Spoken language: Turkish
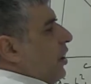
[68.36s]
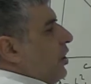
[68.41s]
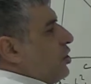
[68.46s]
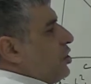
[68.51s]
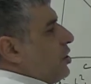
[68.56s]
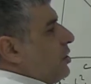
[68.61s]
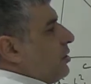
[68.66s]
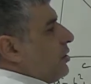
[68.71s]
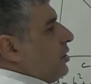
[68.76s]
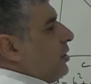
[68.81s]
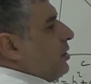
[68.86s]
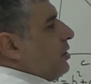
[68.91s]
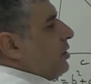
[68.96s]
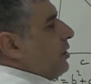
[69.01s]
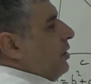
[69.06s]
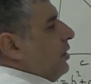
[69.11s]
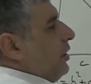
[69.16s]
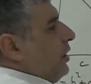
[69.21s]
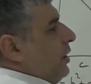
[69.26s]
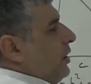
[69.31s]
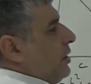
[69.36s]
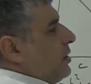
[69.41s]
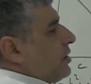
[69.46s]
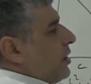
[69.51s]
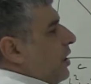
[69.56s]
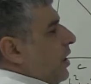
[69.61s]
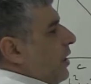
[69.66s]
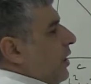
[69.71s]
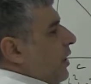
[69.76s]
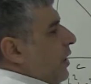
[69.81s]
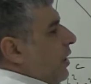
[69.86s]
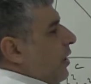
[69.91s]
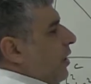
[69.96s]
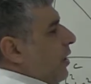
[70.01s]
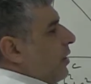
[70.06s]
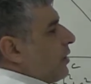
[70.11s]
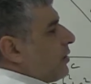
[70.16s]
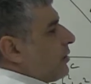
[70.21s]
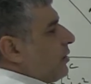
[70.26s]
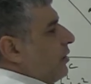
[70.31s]
eşittir x kare
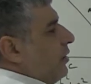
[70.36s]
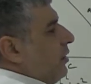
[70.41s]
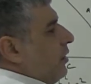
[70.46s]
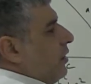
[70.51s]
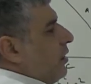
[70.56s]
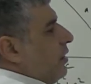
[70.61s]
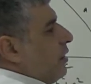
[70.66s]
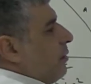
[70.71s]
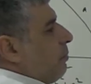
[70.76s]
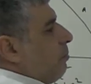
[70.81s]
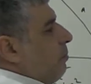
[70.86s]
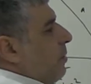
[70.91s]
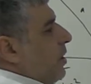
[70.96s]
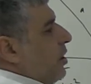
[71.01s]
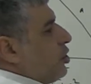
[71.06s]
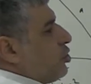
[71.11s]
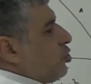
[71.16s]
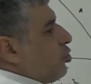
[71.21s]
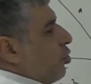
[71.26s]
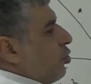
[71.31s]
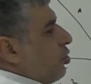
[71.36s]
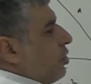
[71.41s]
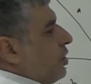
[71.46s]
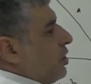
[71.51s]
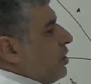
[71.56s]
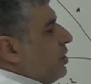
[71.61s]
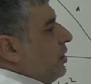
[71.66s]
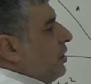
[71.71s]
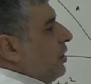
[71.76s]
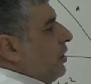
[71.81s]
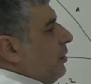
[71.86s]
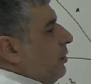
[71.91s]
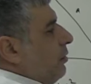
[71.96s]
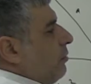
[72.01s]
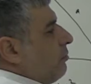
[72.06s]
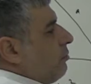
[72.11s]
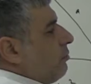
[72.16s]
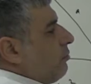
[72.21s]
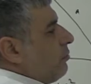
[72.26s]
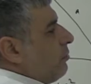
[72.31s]
artı 5 kök
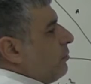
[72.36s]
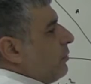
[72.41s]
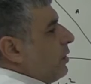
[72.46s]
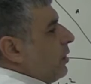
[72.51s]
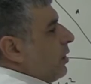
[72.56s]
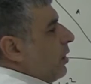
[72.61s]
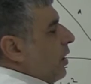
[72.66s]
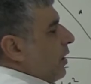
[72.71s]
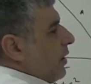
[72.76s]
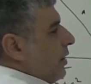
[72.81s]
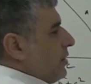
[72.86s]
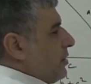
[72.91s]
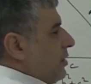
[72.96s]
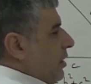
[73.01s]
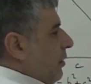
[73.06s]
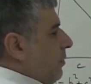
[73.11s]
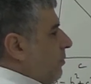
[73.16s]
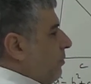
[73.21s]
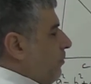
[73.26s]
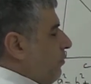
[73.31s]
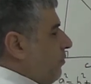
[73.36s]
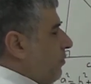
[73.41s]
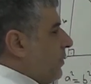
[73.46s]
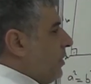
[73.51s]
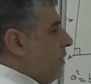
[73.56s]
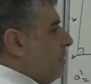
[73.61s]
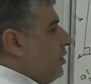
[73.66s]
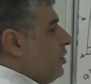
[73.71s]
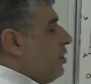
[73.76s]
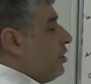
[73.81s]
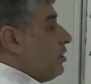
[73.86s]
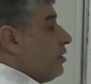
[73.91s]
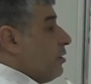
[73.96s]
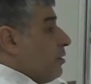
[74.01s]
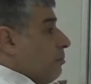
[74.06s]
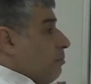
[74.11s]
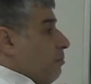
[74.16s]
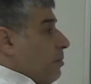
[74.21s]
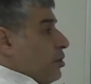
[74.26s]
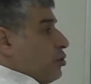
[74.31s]
2'nin karesi.
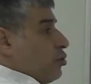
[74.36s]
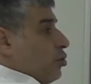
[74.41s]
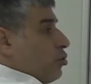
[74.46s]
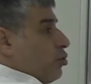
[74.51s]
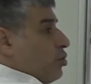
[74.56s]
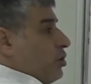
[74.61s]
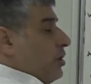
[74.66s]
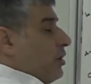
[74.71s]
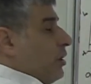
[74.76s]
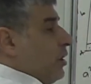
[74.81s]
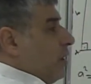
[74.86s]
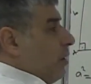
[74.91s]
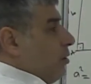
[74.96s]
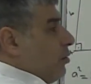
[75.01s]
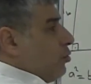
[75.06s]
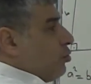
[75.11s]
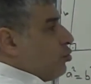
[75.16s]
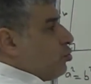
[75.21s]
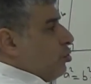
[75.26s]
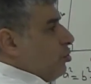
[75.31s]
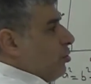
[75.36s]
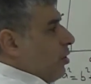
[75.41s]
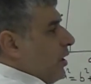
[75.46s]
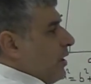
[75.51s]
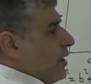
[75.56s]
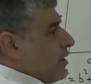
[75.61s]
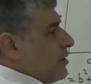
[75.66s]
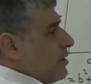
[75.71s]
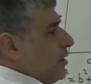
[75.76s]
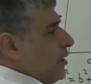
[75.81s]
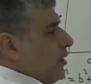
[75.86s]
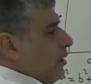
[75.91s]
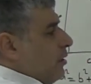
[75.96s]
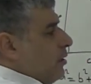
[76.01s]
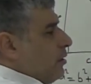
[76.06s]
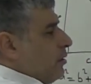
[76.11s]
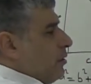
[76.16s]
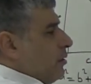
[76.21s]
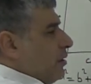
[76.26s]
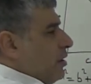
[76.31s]
5 kök 2'nin 3'ün karesi
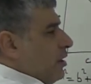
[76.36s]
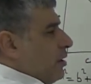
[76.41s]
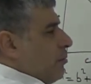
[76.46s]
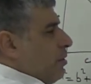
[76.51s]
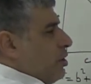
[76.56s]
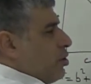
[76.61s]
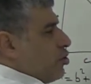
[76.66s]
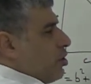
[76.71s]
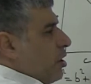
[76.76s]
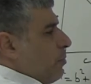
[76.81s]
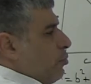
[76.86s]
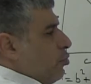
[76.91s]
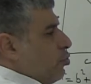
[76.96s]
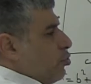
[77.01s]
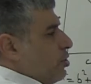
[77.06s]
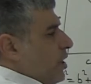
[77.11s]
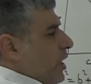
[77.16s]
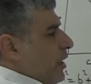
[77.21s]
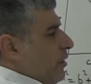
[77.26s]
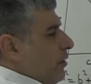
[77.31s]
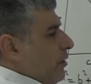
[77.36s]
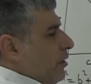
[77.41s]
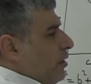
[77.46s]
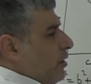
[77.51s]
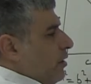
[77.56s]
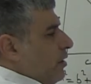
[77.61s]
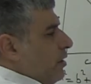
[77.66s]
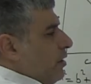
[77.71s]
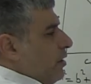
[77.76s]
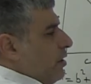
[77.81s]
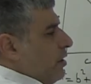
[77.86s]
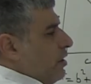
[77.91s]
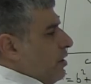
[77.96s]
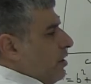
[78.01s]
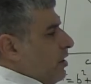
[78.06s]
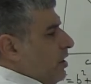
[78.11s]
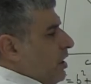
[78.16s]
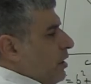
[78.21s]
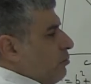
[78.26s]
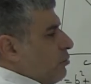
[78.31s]
25 çarpı 3'ten
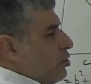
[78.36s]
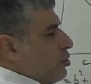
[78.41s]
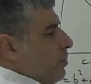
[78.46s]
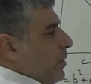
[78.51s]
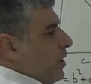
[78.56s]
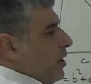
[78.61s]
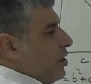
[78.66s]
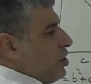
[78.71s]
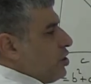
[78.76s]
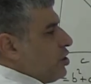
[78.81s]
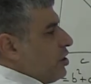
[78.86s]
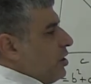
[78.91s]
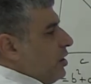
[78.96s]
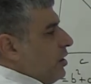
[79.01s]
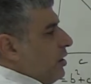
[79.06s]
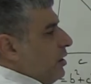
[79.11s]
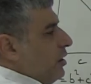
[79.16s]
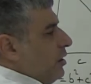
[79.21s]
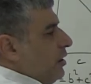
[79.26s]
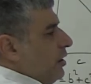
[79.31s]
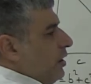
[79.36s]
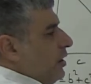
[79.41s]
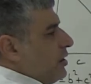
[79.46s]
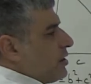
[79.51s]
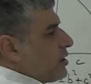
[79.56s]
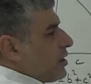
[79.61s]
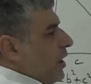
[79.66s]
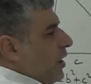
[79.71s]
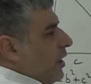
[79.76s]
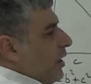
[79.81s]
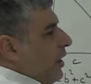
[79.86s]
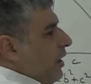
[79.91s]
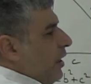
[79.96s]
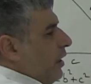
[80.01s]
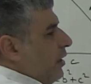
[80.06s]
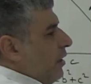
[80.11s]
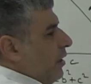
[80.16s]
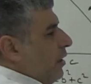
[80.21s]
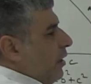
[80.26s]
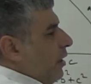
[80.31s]
75 x
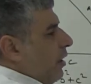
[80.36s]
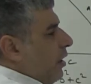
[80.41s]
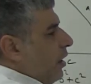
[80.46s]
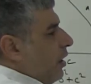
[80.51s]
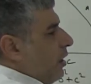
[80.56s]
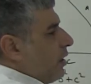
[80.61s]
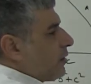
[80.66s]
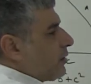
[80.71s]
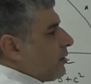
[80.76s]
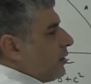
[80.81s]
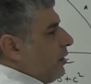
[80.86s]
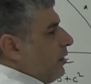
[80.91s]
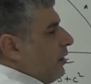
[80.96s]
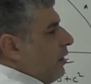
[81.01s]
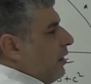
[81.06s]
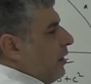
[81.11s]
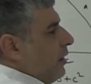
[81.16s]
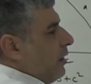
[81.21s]
kare artı